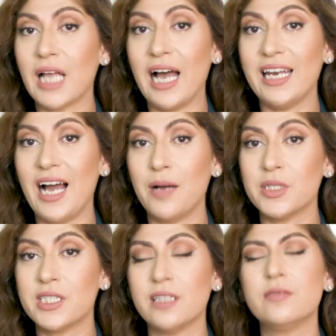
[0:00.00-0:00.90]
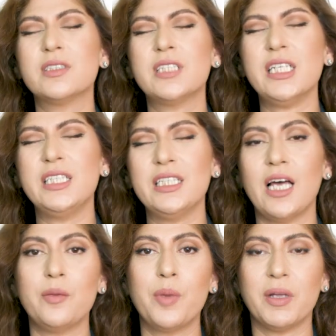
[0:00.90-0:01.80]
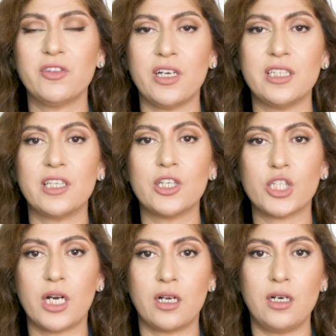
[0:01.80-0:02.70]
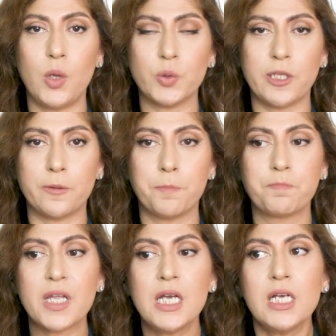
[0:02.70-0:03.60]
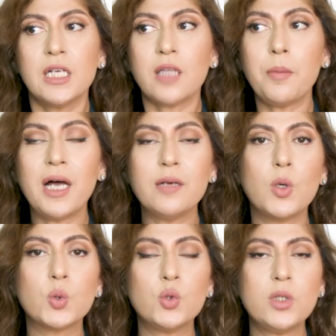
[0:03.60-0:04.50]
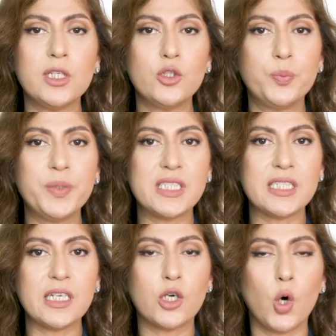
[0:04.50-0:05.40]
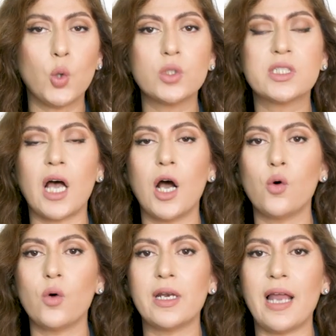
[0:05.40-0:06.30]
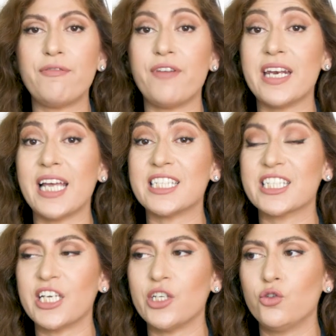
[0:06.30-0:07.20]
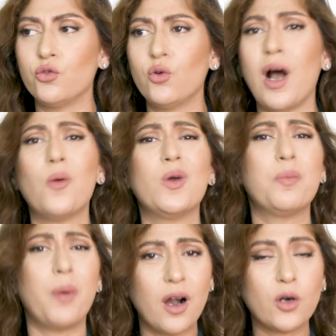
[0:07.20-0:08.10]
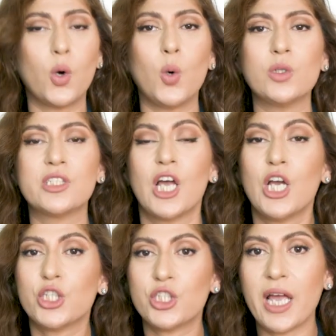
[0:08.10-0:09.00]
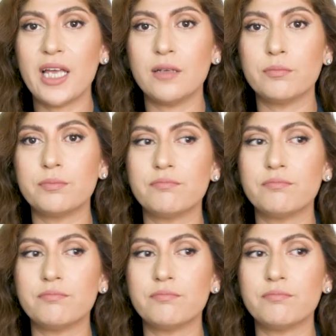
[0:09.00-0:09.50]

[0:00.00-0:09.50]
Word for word: على أمازون تحديدا بمنطقة الشرق الأوسط طبعا موضوع اليو بي سي كودز او الاف ان اس كي يو او شيء